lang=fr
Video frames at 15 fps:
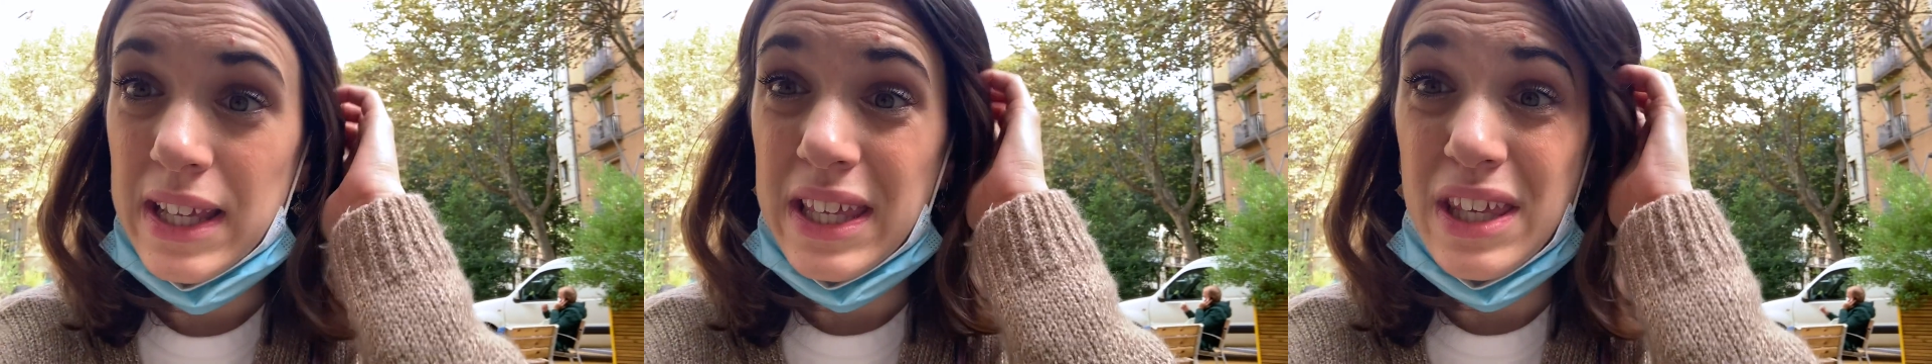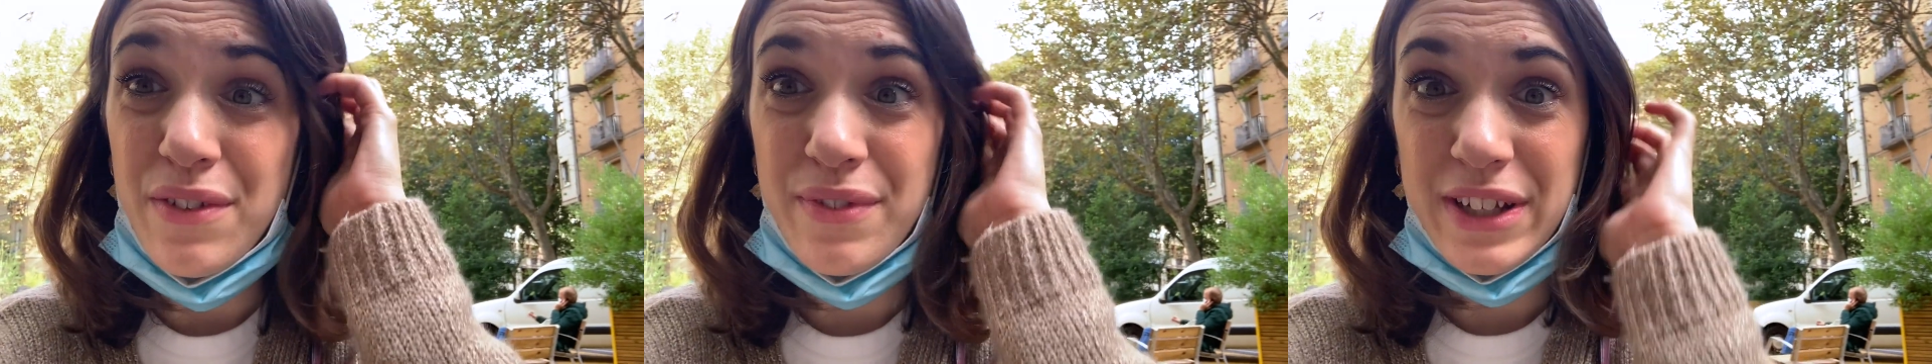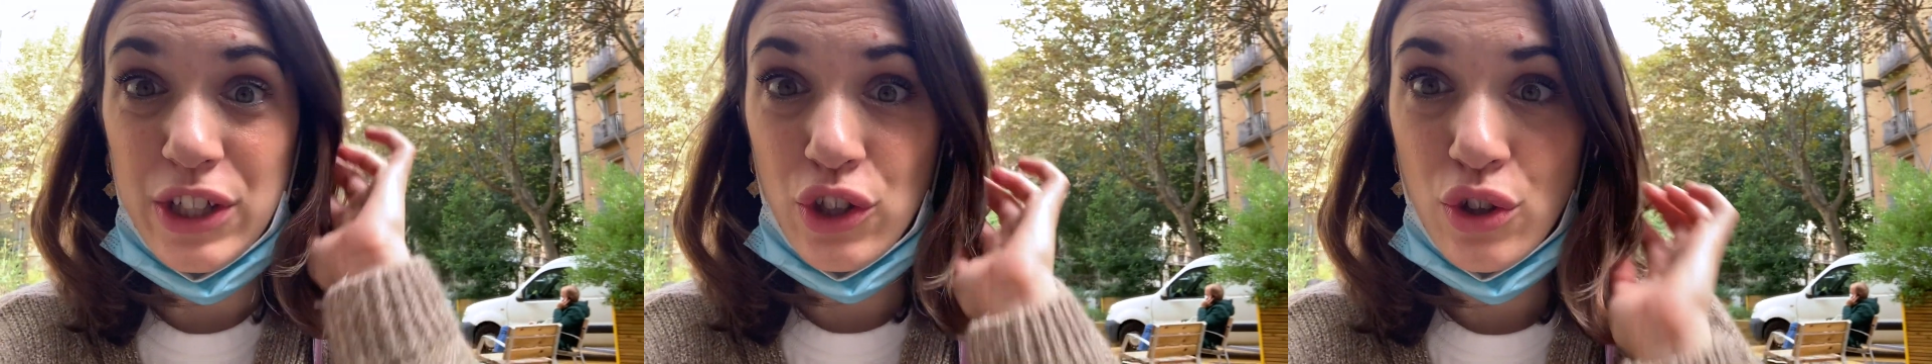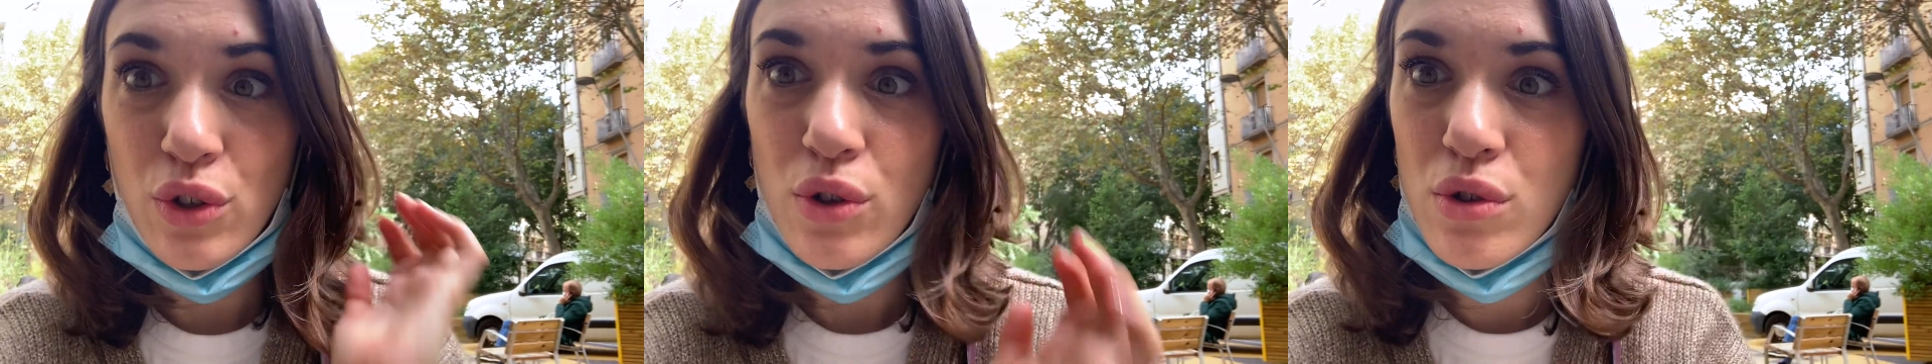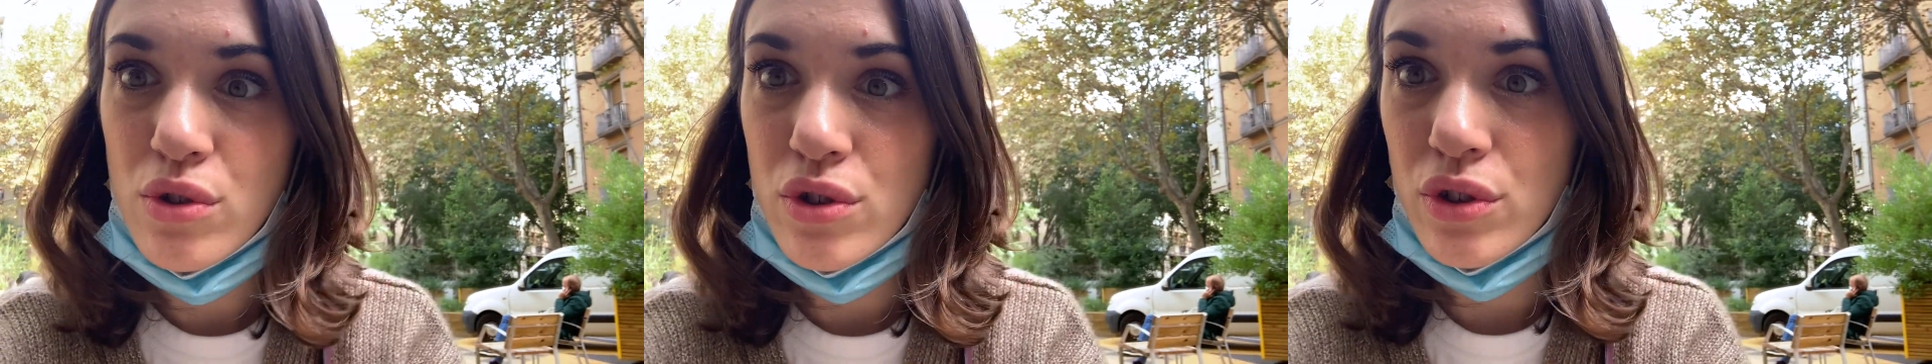Il fait chaud
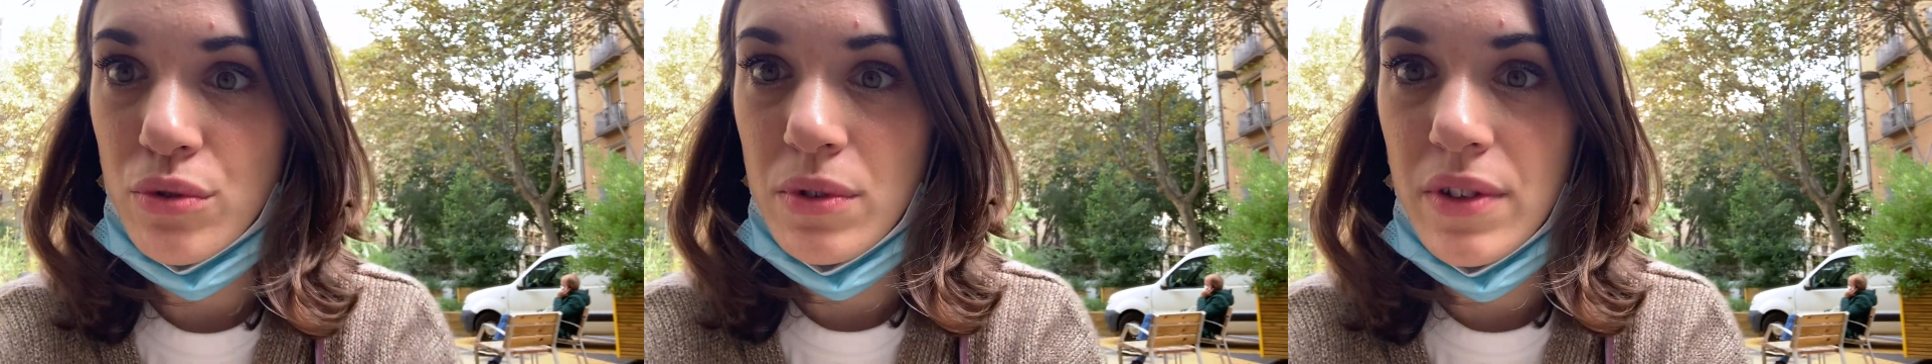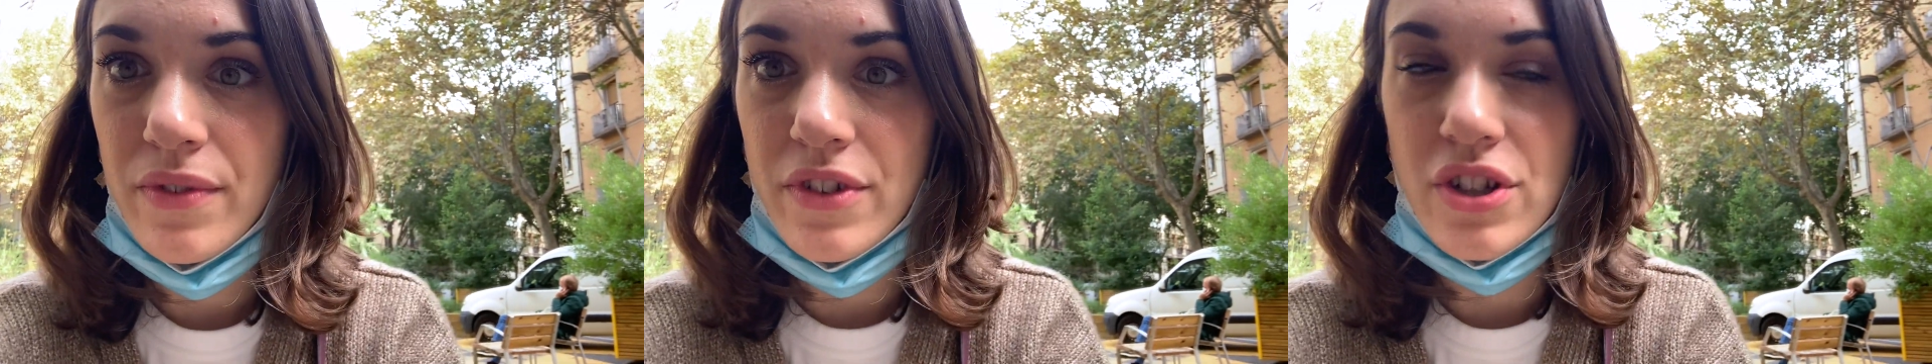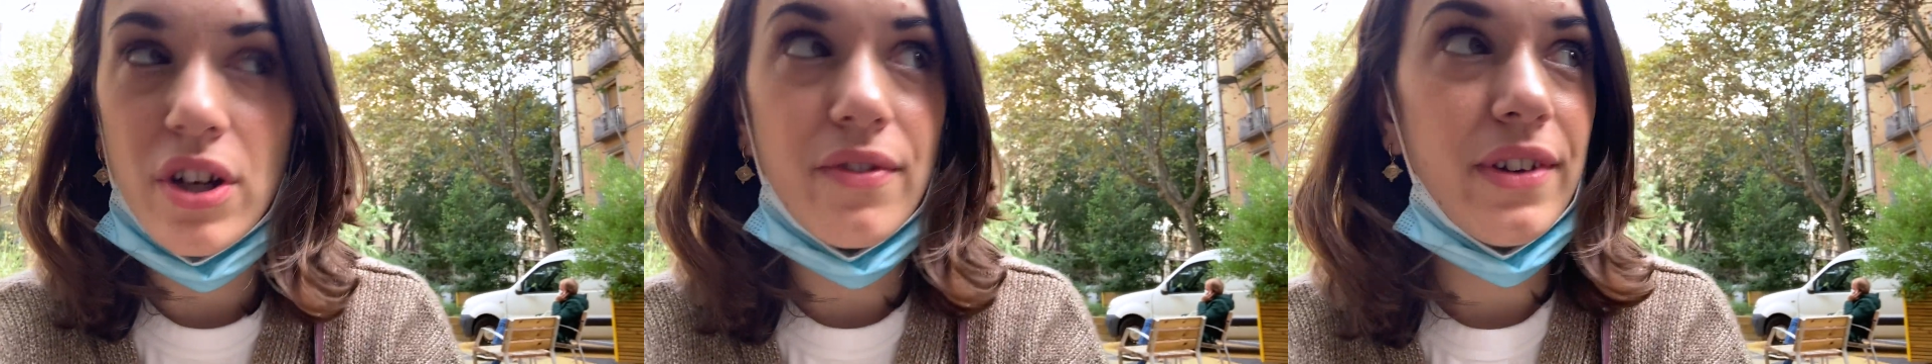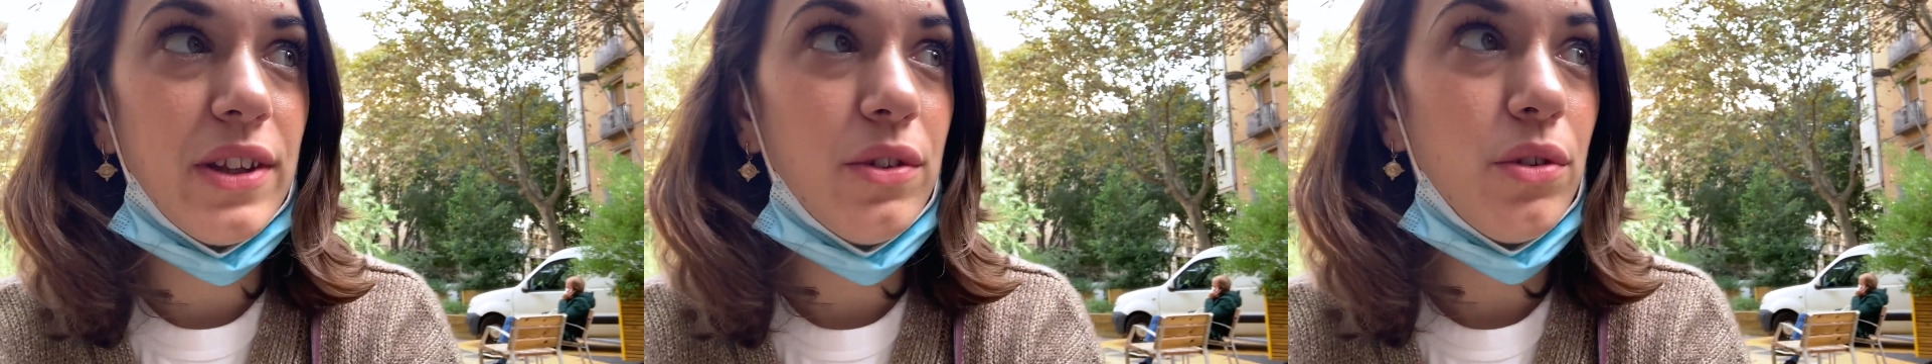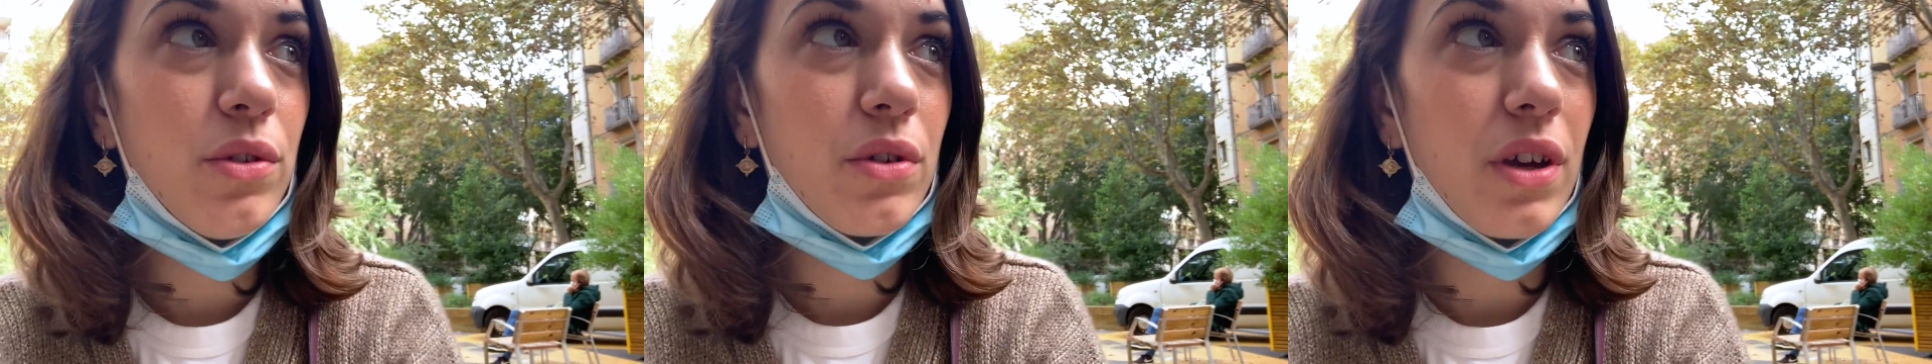aujourd'hui, il fait genre
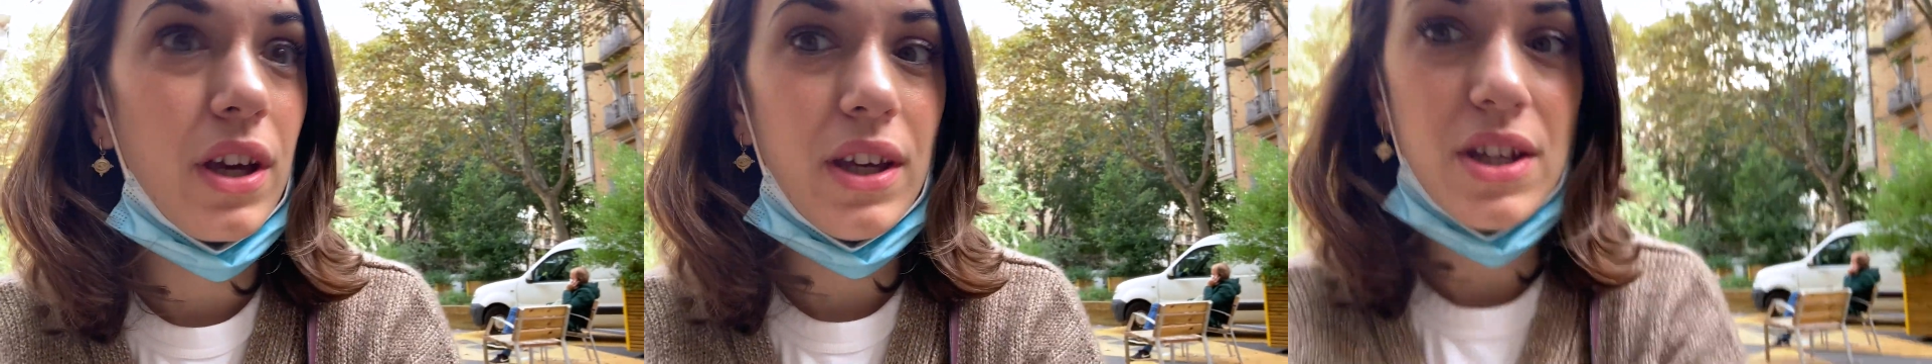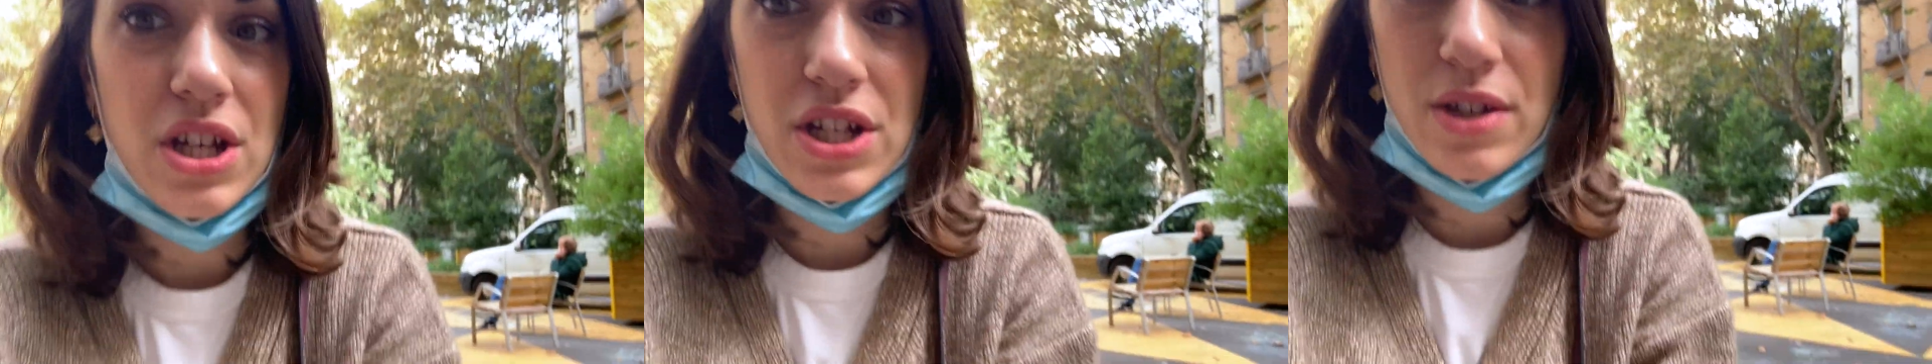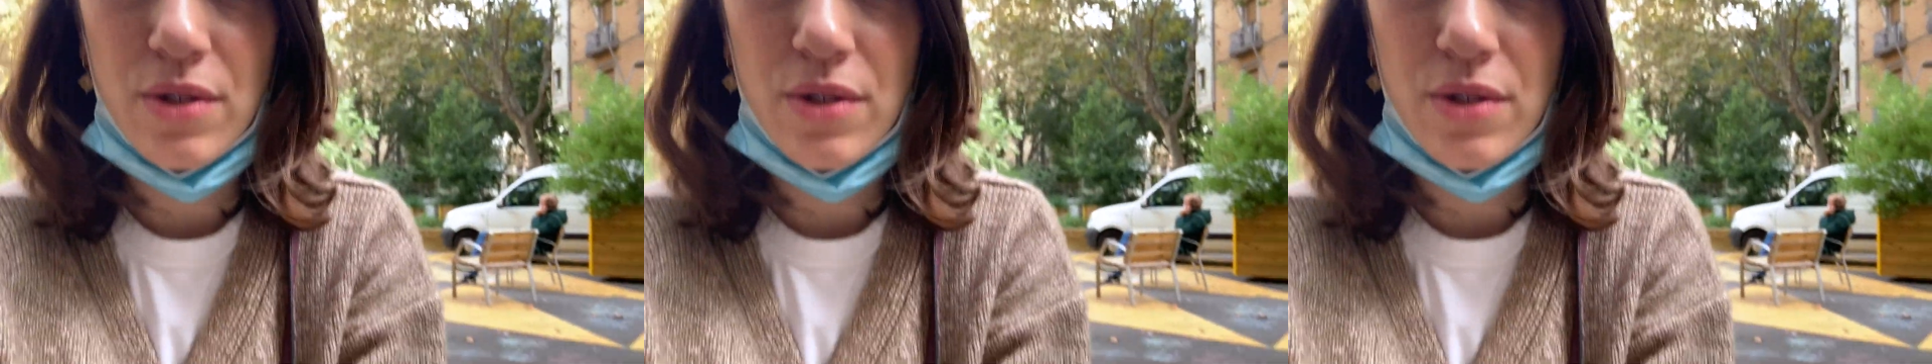22 degrés et j'ai